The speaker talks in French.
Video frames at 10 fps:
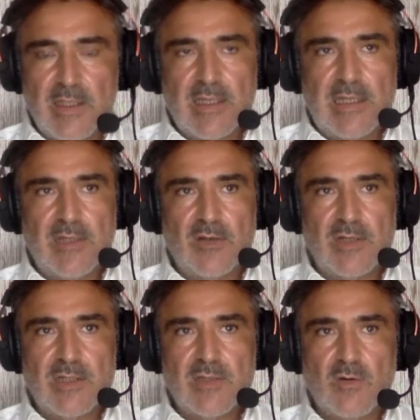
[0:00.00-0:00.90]
Et là, dans le
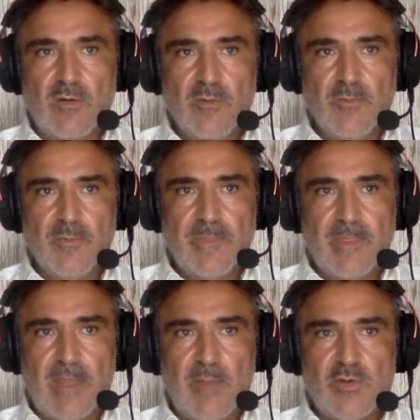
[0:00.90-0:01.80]
restaurant,
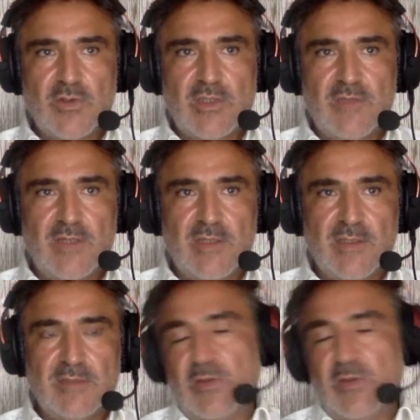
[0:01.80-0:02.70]
un monsieur qui vient,
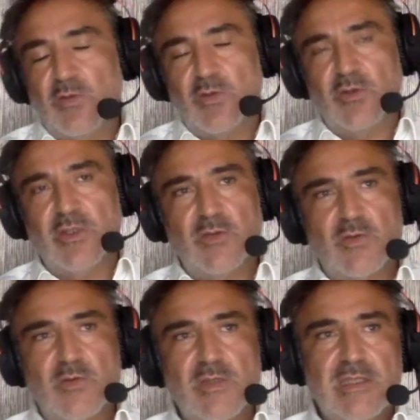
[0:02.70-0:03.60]
vous connaissez tout de
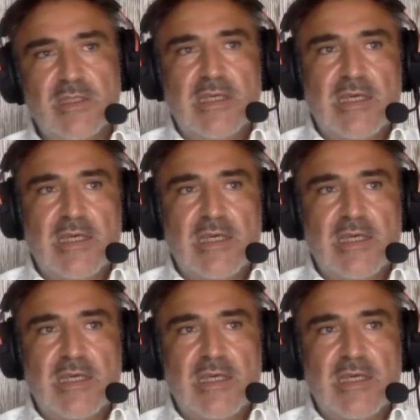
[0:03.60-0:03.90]
suite,